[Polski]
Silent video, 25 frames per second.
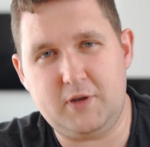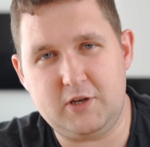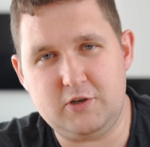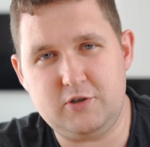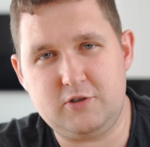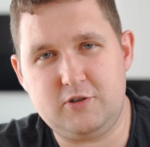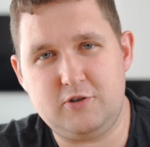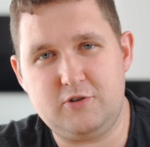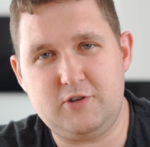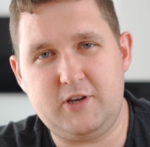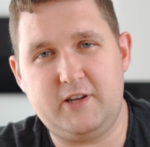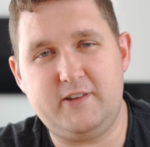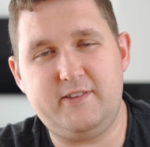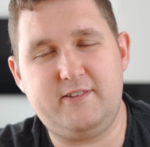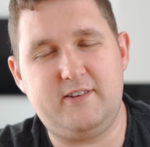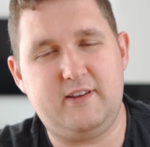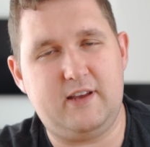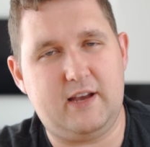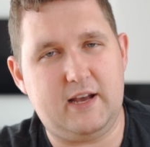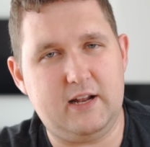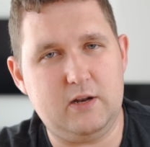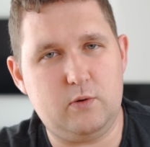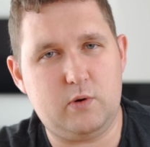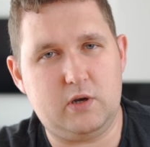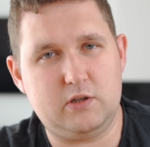
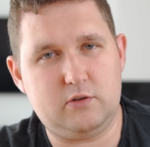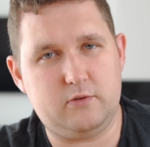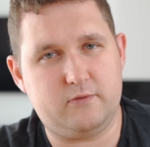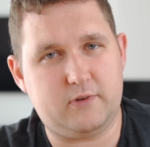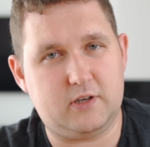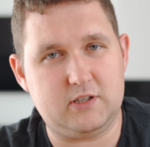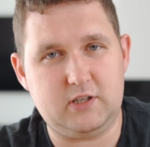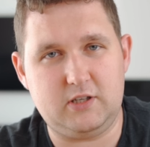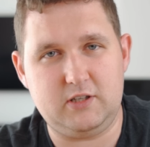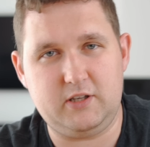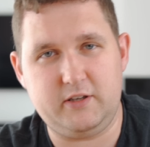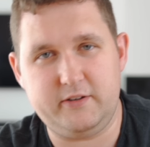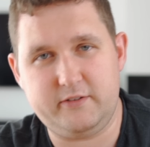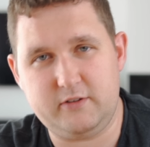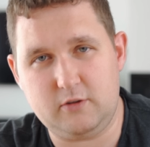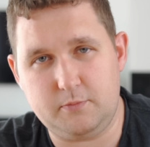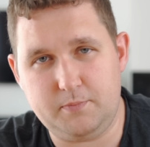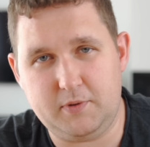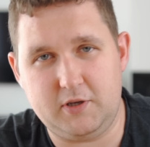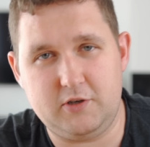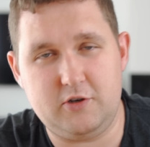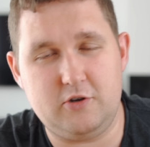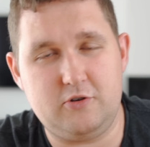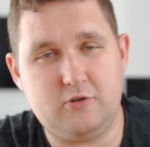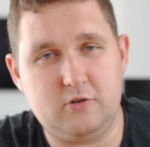5000, ale ładowanie nie
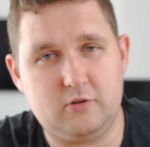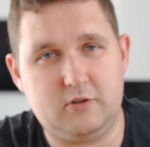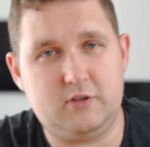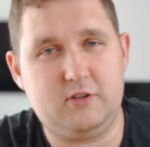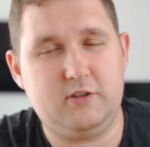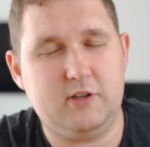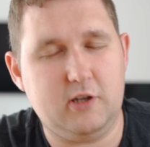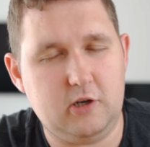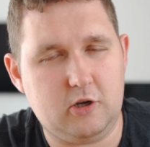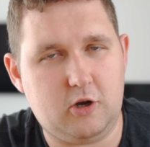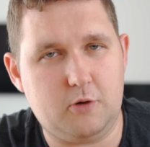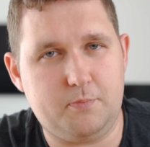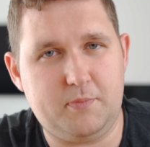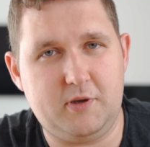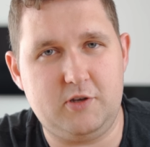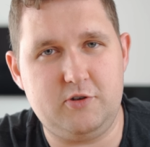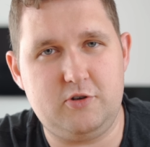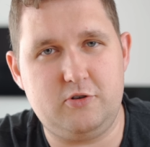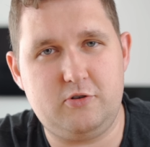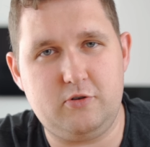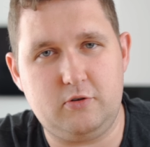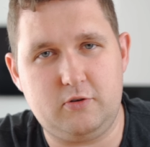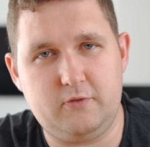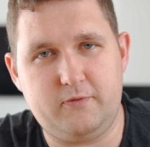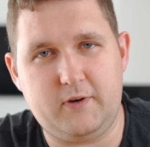150, tylko
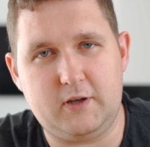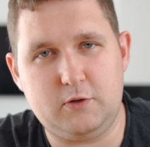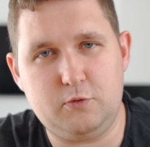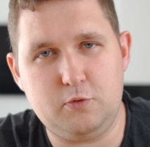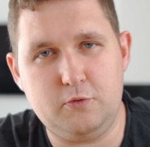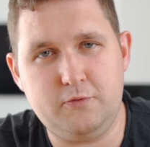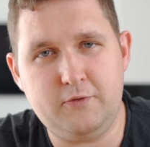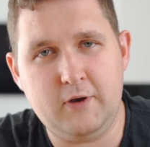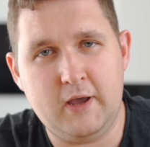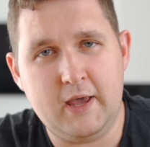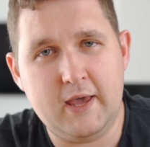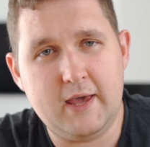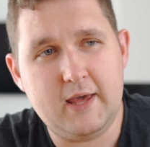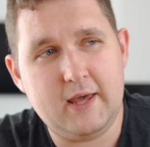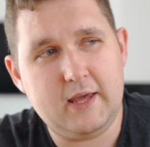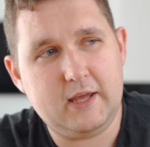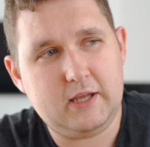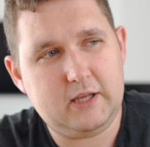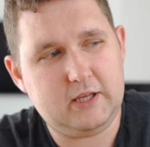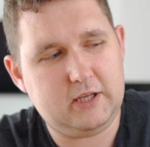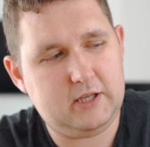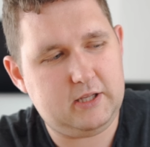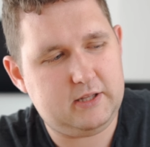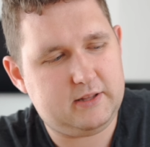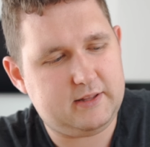50 W.
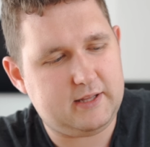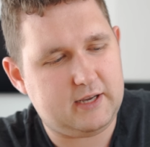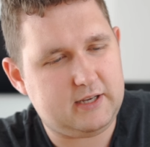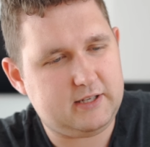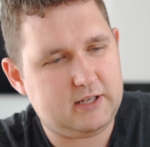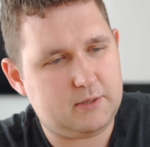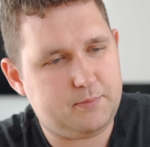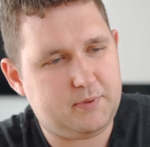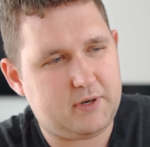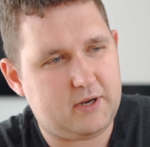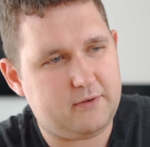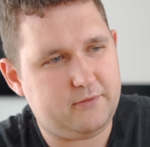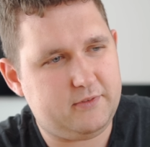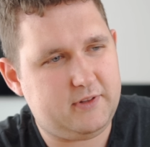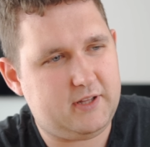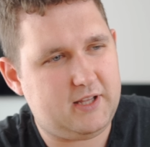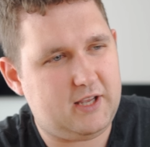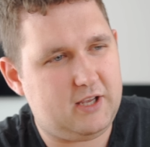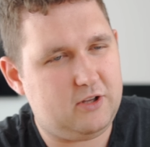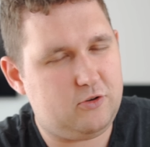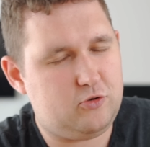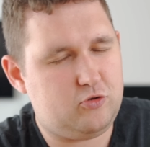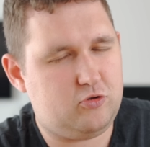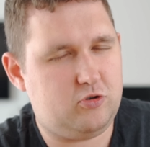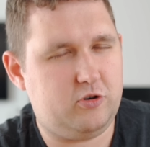I tak
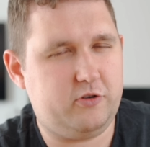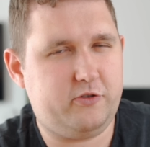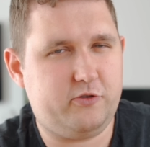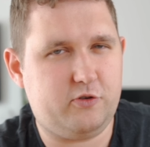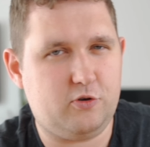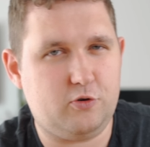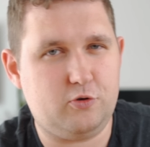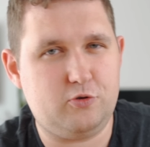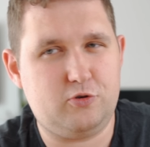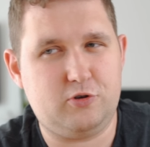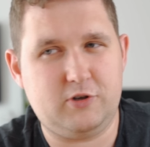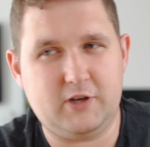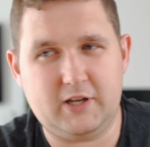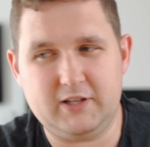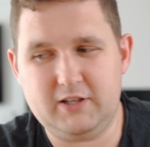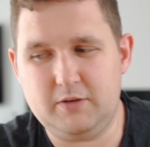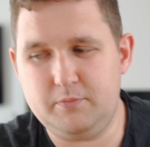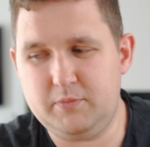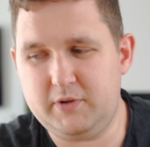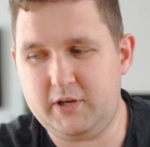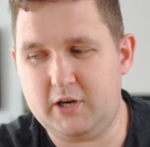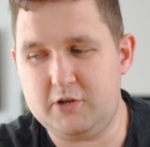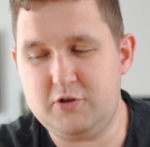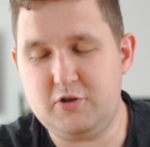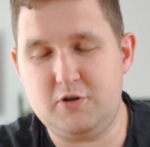naprawdę, czy coś na
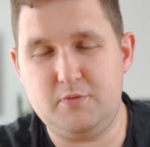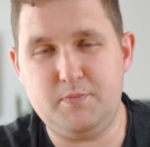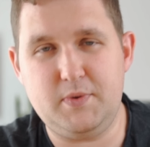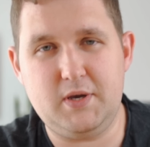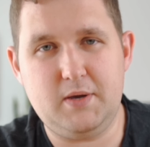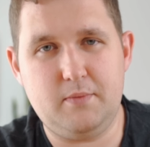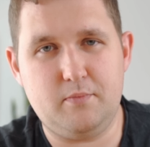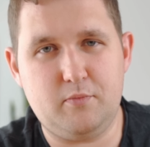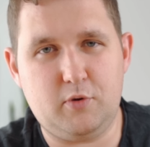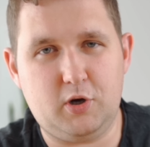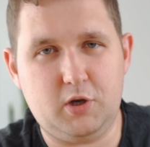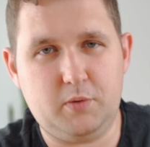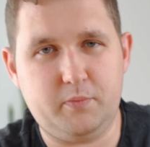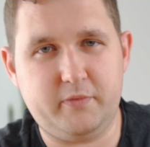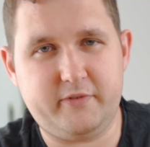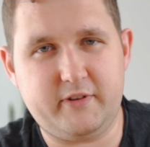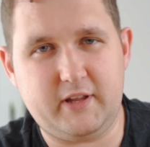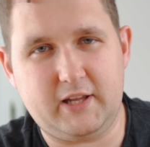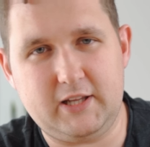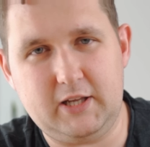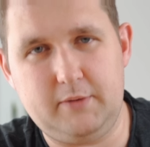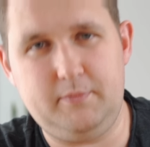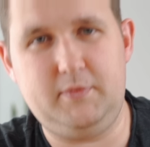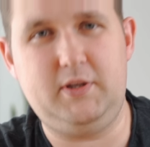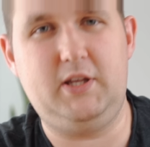tym tracimy? Moim
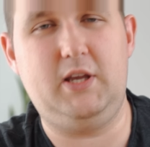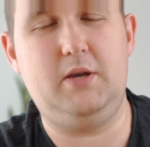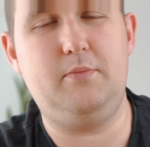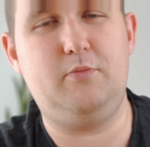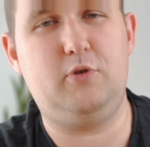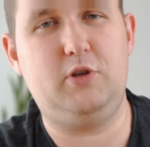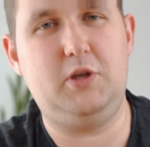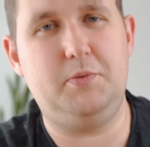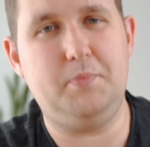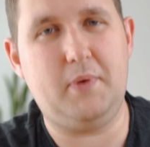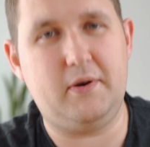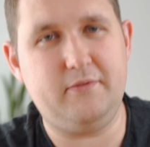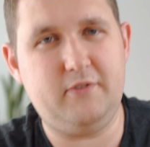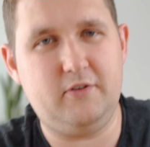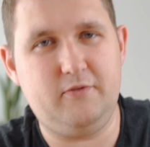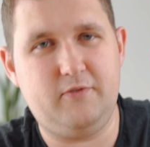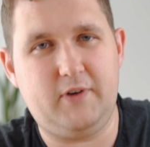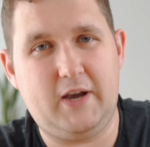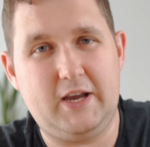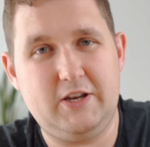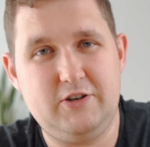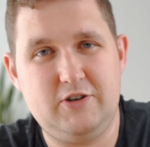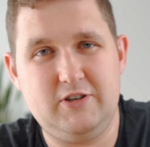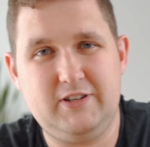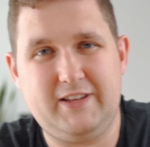zdaniem nie, bo niebawem
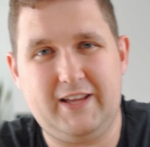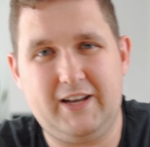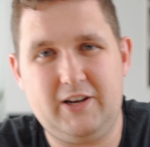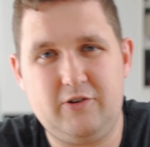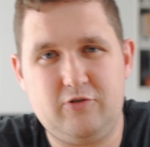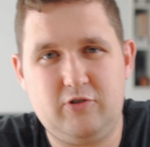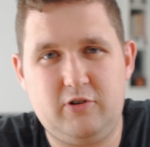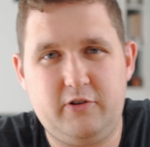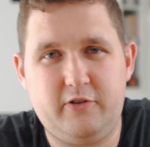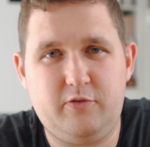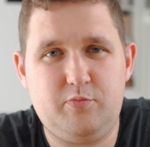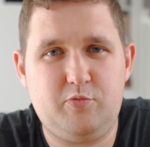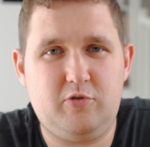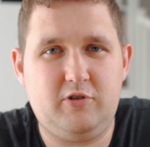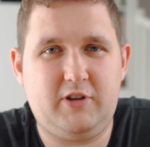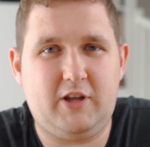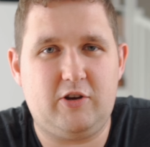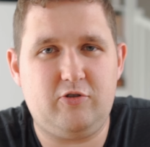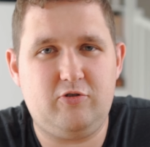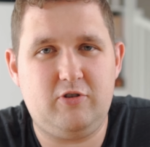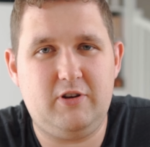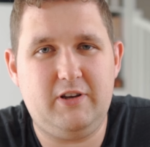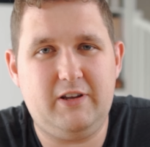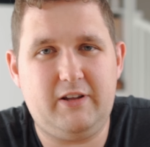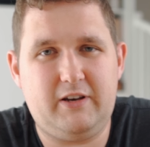wejdzie także do
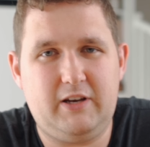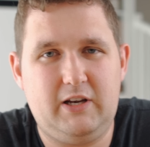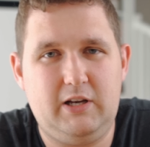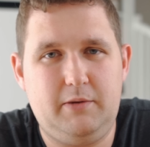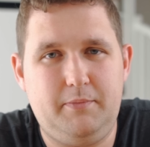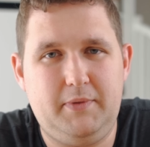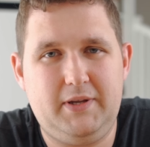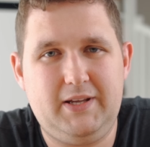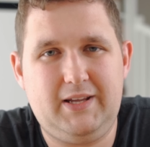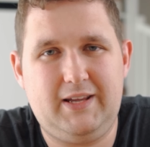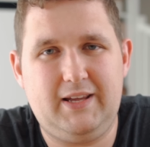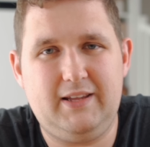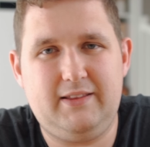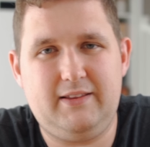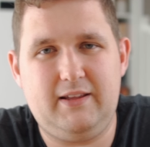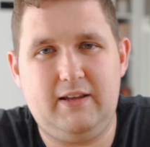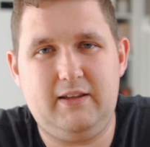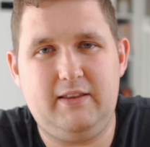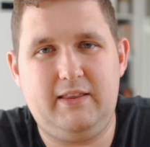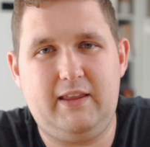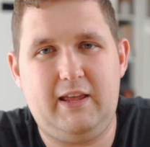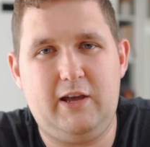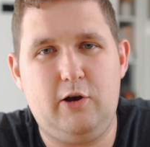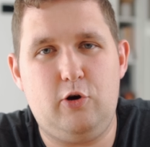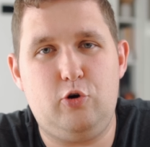sprzedaży Realme GT
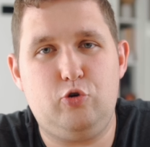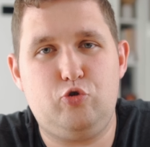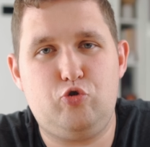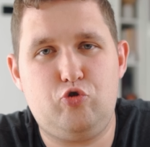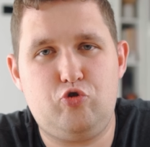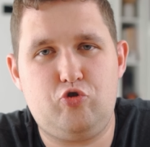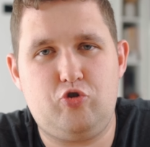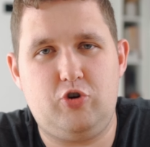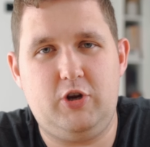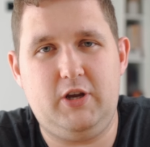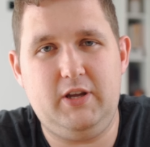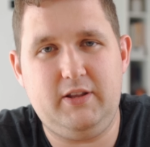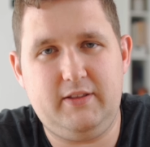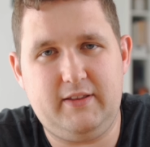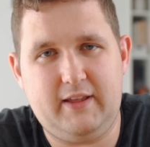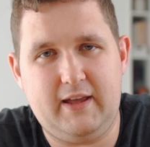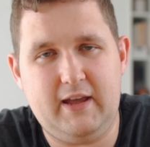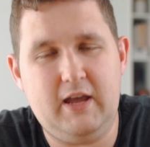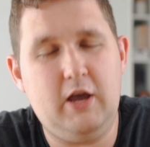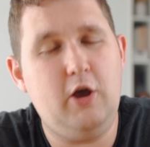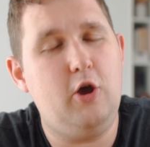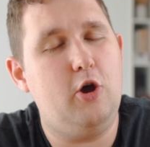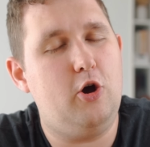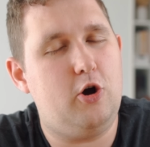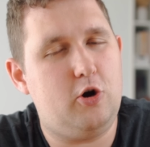Neo
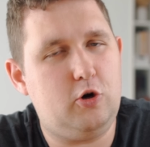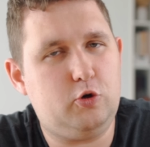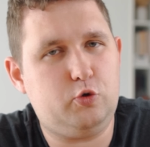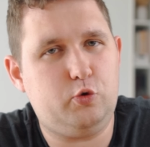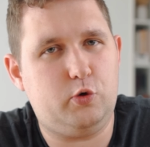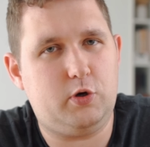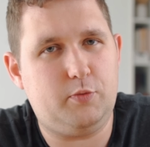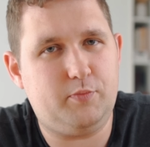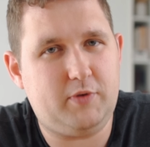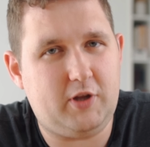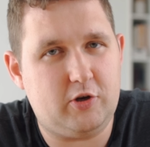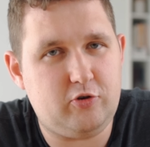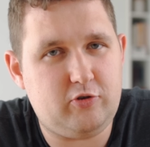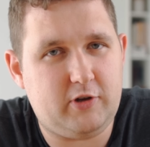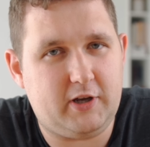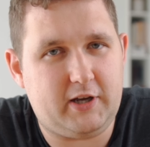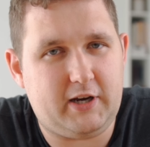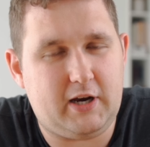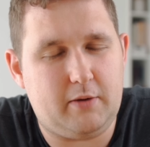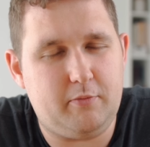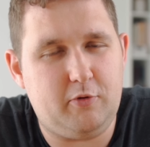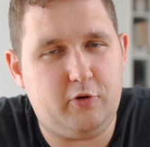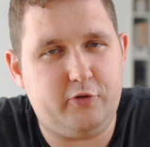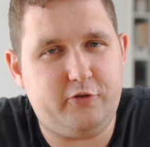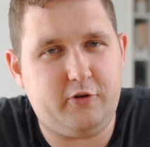3T, o którym też
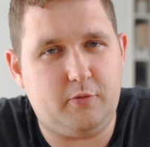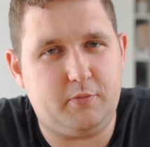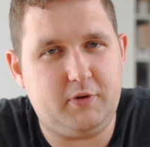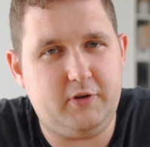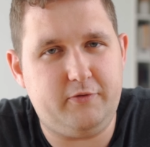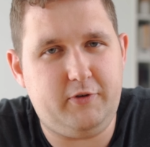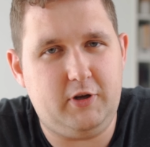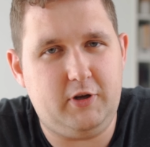nagramy osobny